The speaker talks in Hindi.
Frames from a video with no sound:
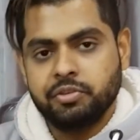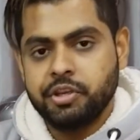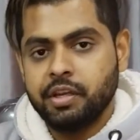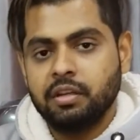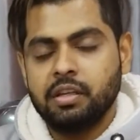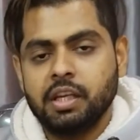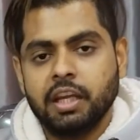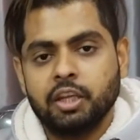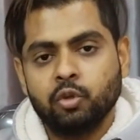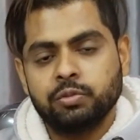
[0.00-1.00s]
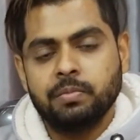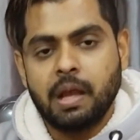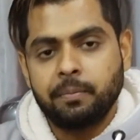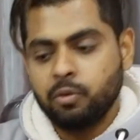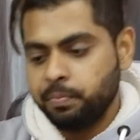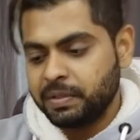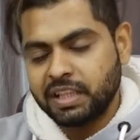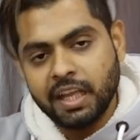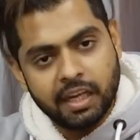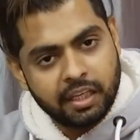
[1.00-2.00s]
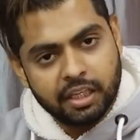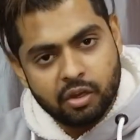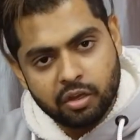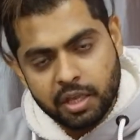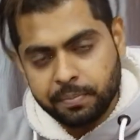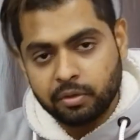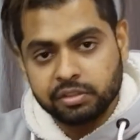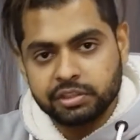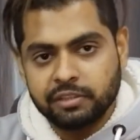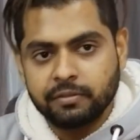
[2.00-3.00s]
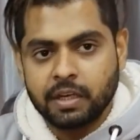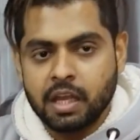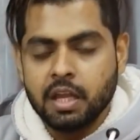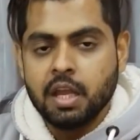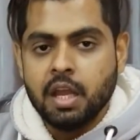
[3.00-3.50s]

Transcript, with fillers: शेयर की है कि उसमें आपको पता ही लग गया होगा ये प्रोडक्ट जेनवन है